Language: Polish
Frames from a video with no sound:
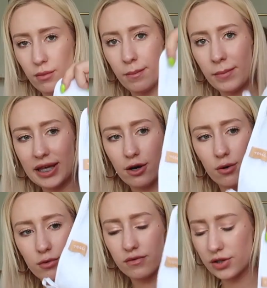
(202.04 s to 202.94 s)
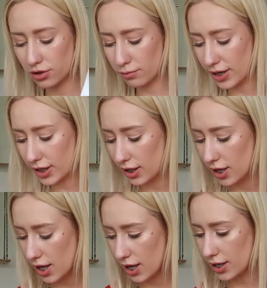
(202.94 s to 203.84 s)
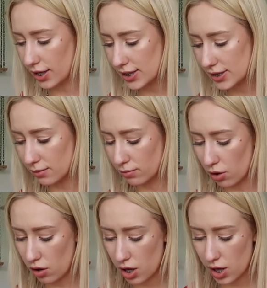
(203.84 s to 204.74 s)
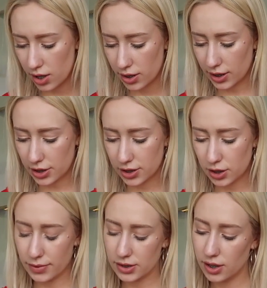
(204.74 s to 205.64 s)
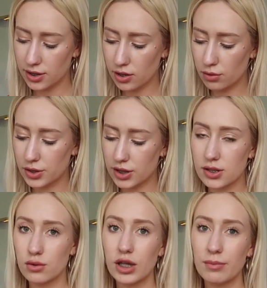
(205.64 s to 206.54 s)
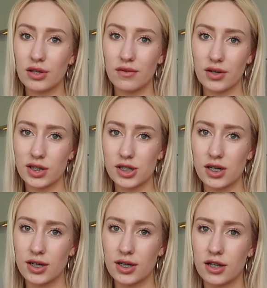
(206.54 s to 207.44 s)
myjką, również od marki Recibo, także też bardzo chętnie to przetestuję, ponieważ yy,